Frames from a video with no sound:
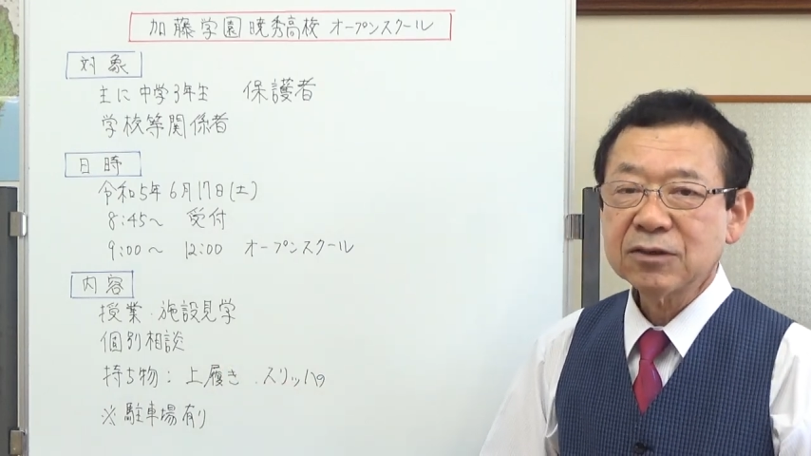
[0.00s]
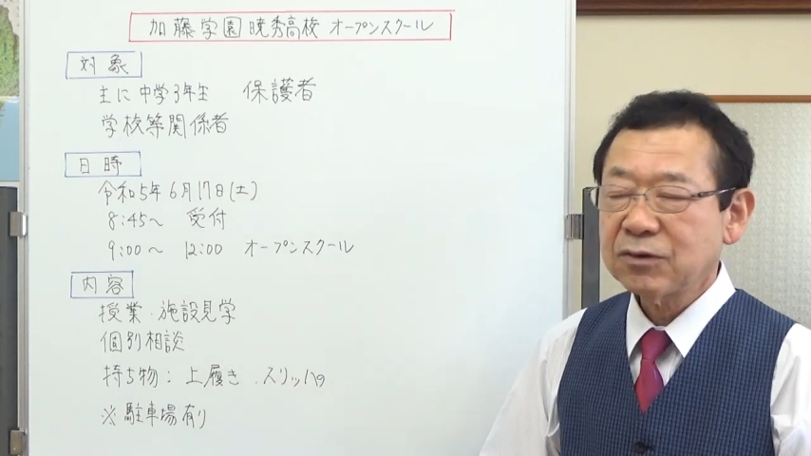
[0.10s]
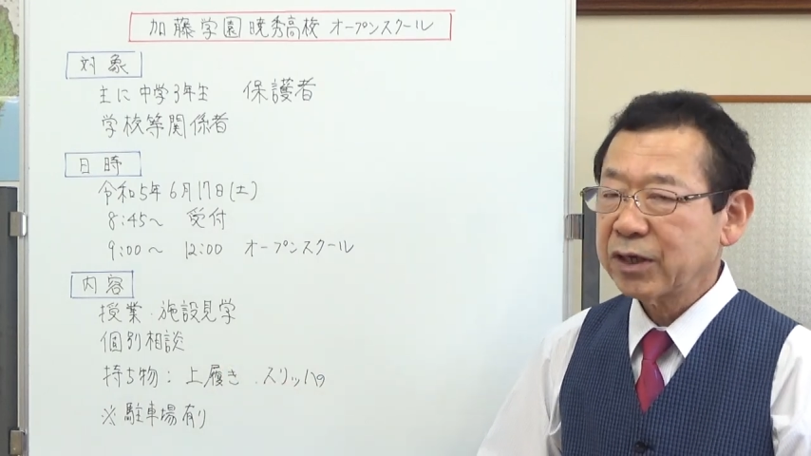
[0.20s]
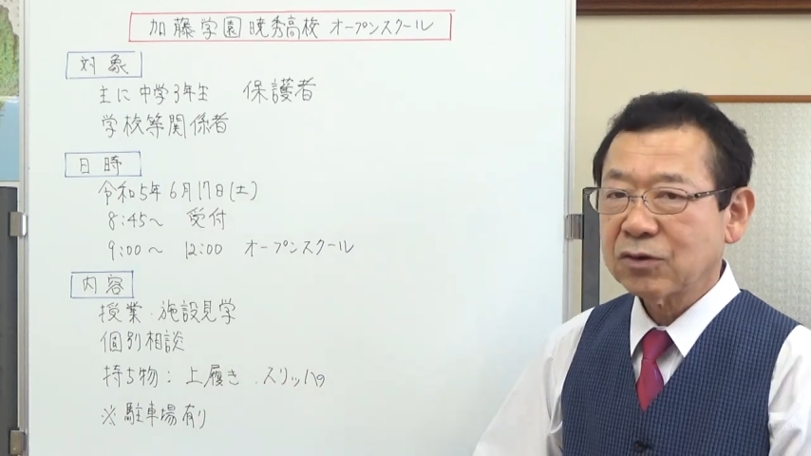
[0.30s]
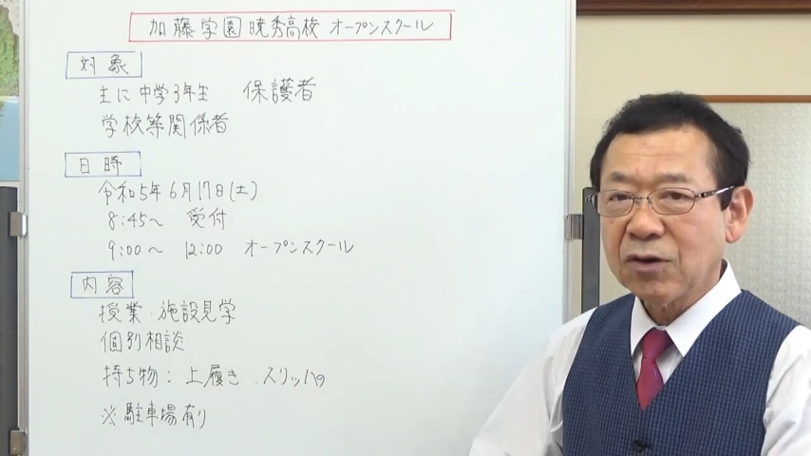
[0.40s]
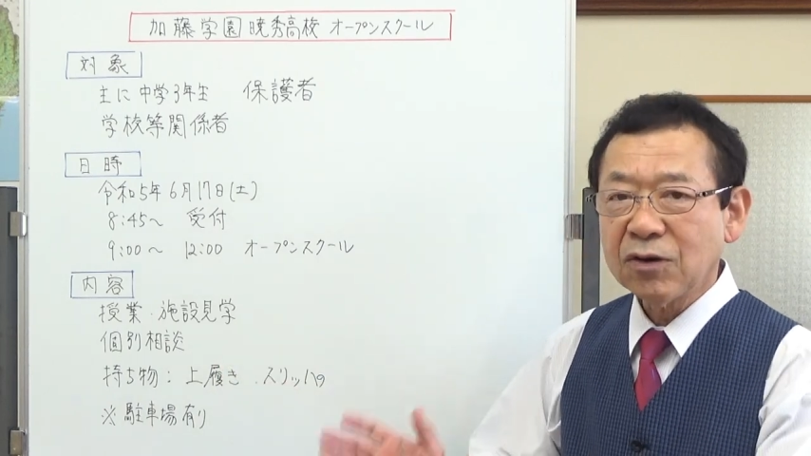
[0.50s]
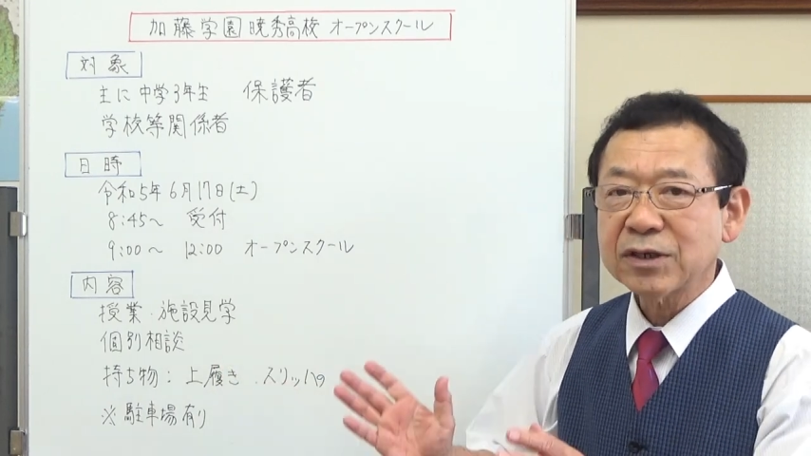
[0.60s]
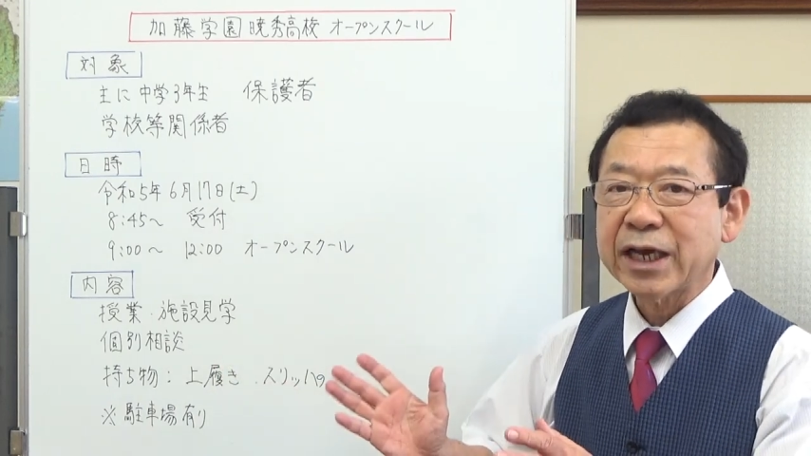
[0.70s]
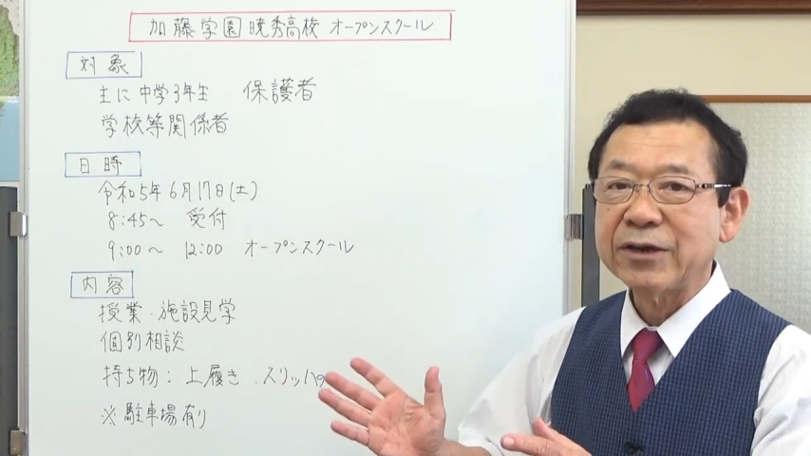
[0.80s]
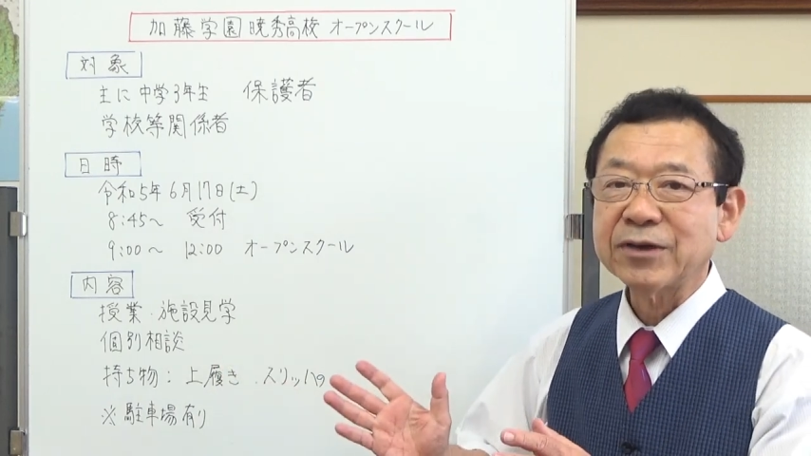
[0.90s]
これ
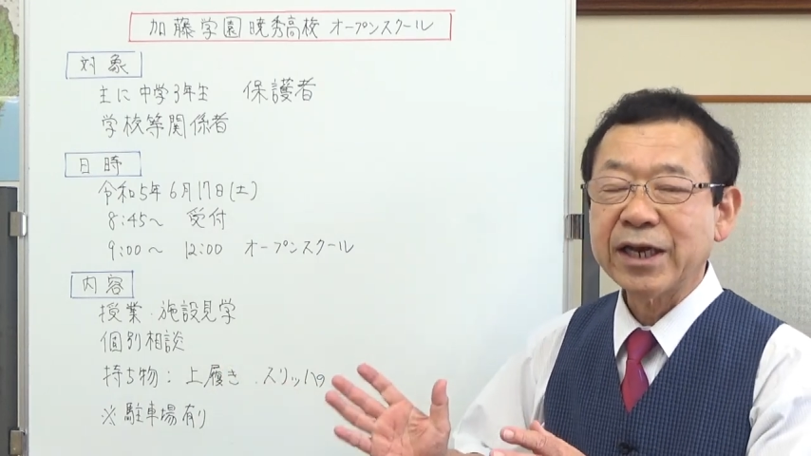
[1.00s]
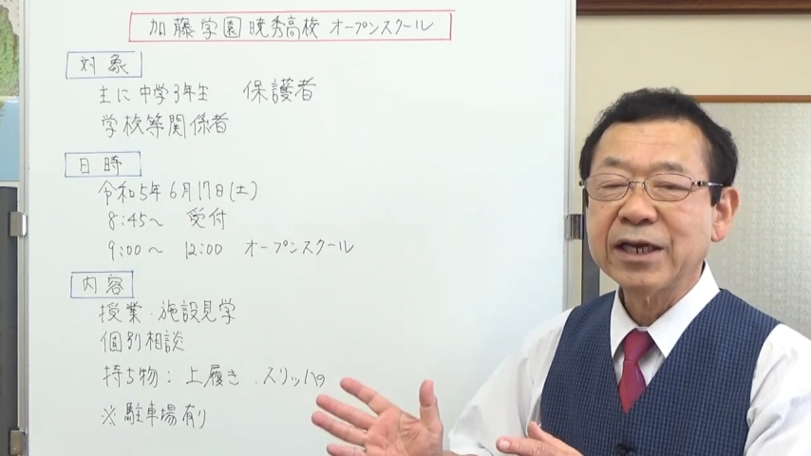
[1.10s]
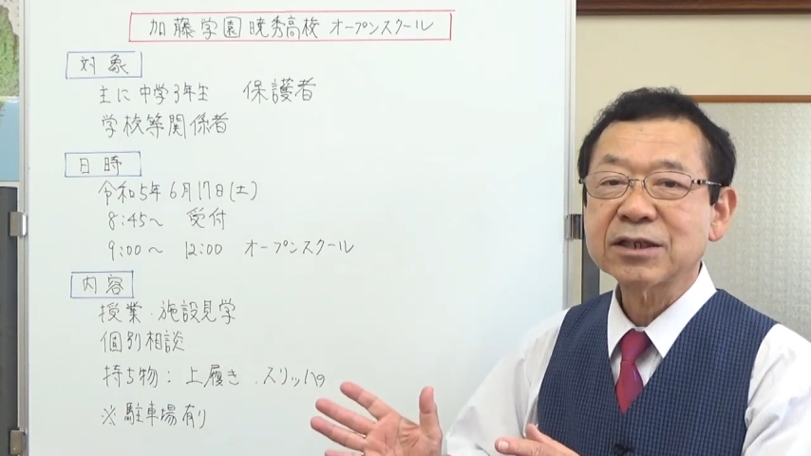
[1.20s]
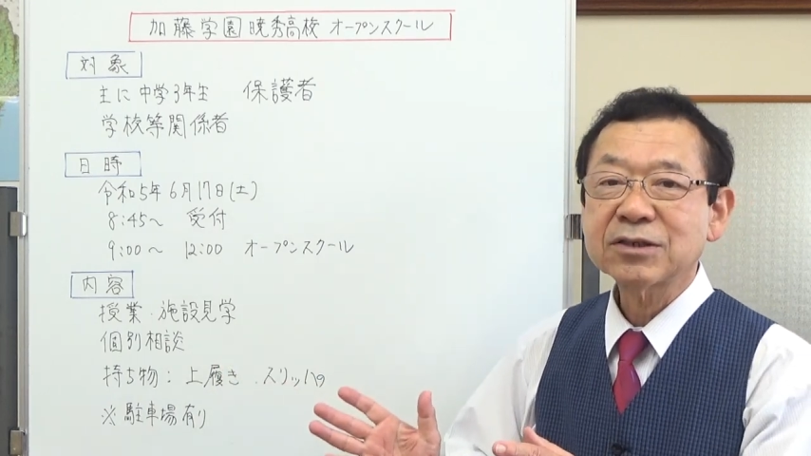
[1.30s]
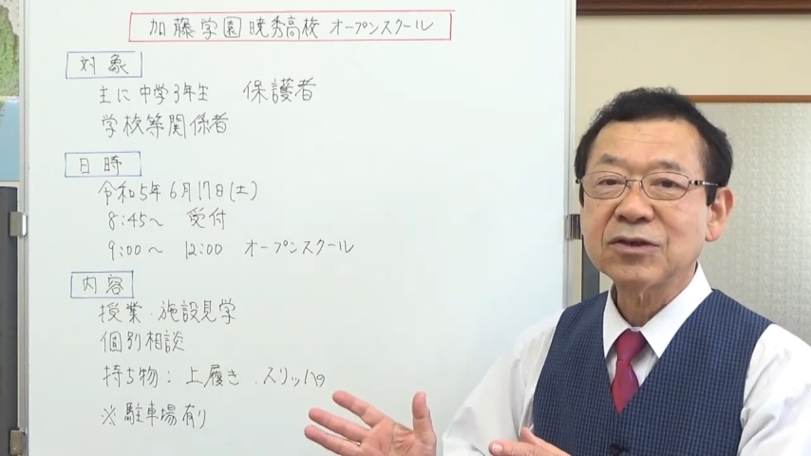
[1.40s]
校内をね